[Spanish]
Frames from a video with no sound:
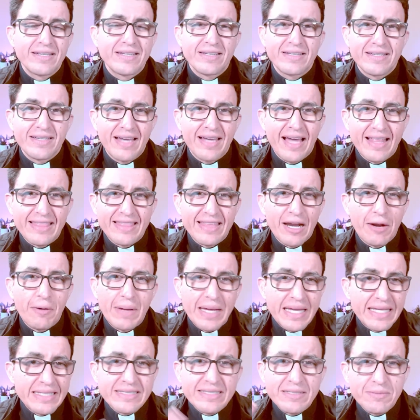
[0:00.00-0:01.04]
a
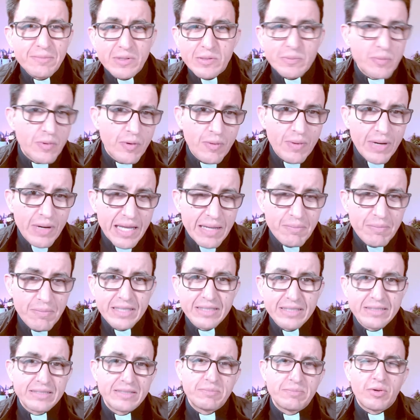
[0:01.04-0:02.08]
través de mis
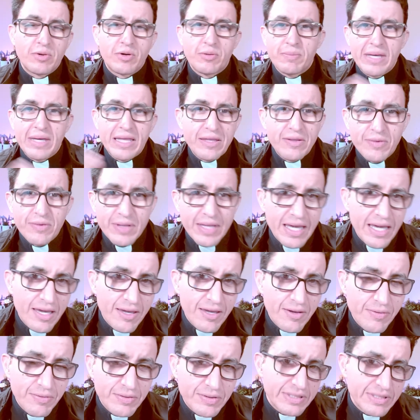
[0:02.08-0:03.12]
problemas y por medio de
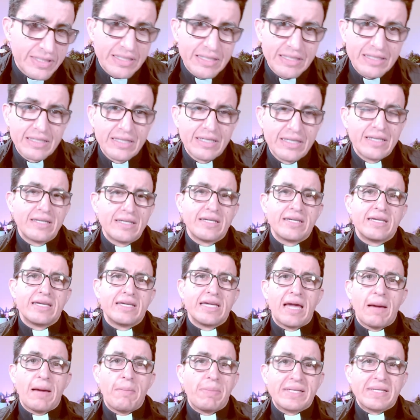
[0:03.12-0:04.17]
ellos y,
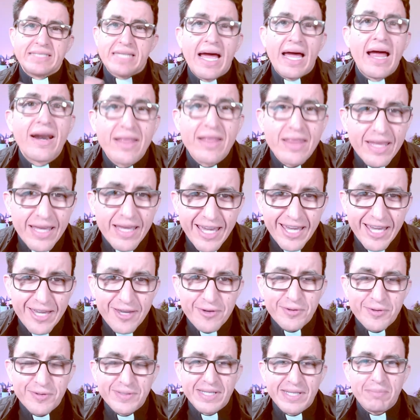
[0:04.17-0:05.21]
a pesar de
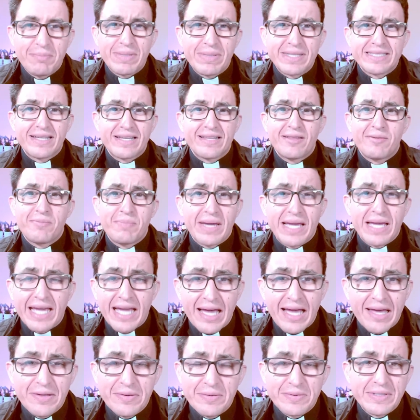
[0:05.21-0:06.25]
ellos y a pesar del
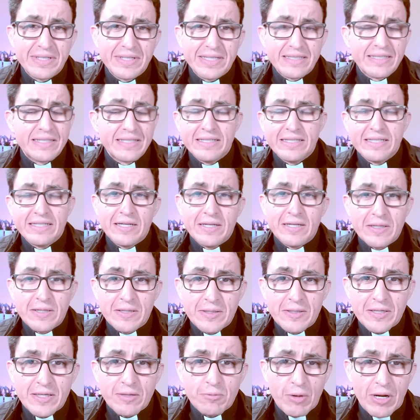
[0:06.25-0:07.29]
pecado. y
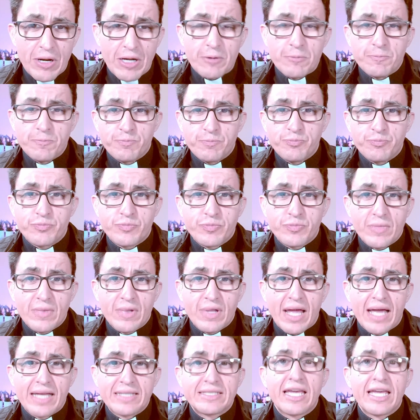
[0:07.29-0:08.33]
bueno,
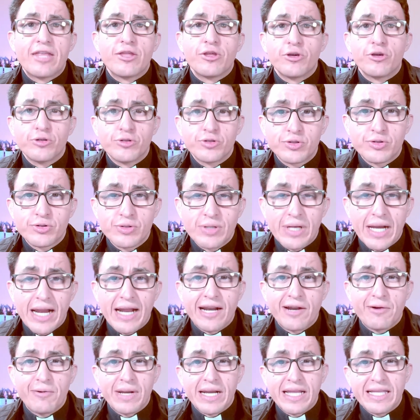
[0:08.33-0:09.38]
hacia Dios la
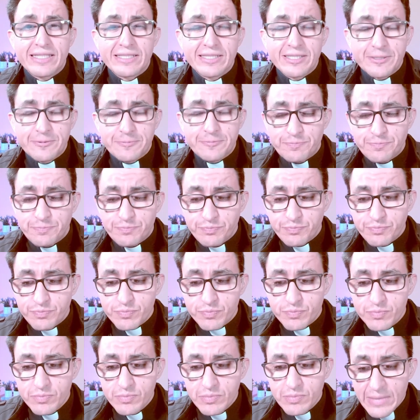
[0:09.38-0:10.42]
reverencia.
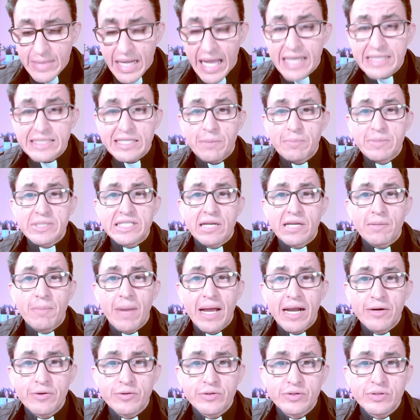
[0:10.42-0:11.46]
Hacia mis
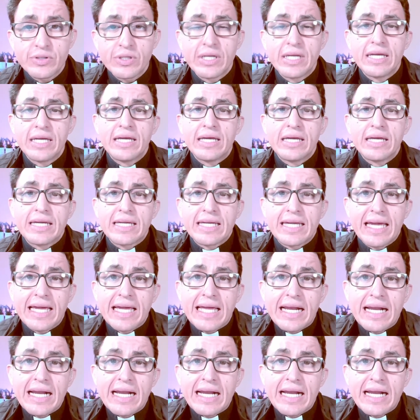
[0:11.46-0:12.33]
hermanos, ¿qué querrá